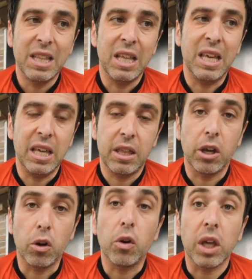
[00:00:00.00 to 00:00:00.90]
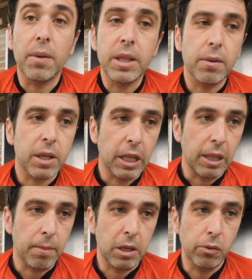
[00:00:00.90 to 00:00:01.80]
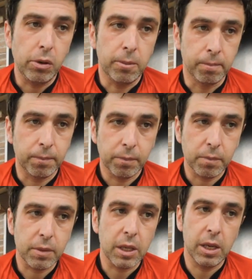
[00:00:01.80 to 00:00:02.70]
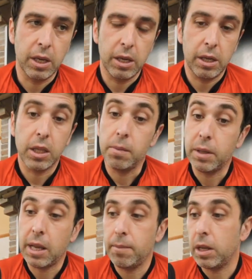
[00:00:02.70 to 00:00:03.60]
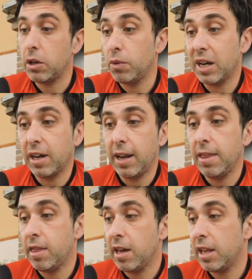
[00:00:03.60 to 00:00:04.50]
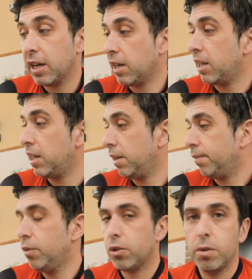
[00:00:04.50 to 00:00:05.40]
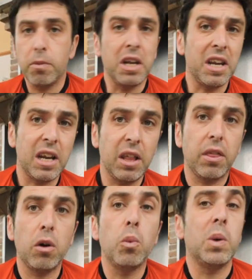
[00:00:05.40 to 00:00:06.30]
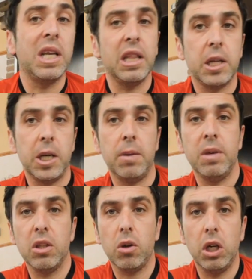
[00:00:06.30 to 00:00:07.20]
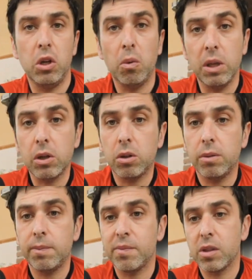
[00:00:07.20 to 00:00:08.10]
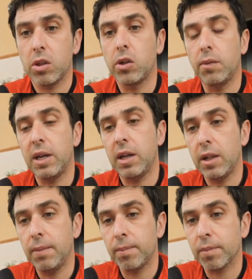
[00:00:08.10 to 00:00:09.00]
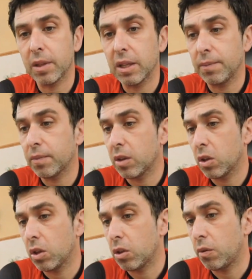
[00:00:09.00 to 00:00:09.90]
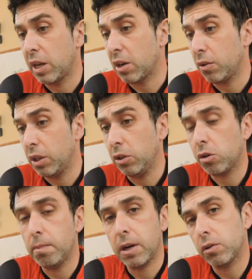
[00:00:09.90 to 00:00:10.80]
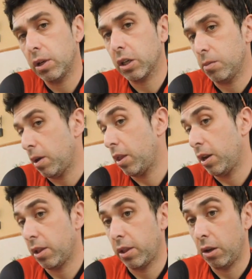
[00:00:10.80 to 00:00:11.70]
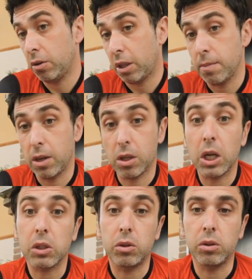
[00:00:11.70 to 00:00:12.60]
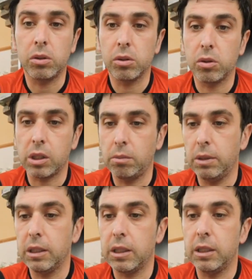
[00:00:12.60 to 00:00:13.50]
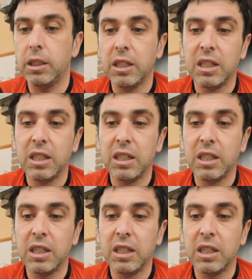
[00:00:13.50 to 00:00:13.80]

y psicológicamente bastante mal duro. Eh, siempre también hay una creencia de que no se puede realizar un buen entrenamiento aeróbico sobre, sobre el rodillo comparado con el que se puede hacer en el exterior. También es algo totalmente,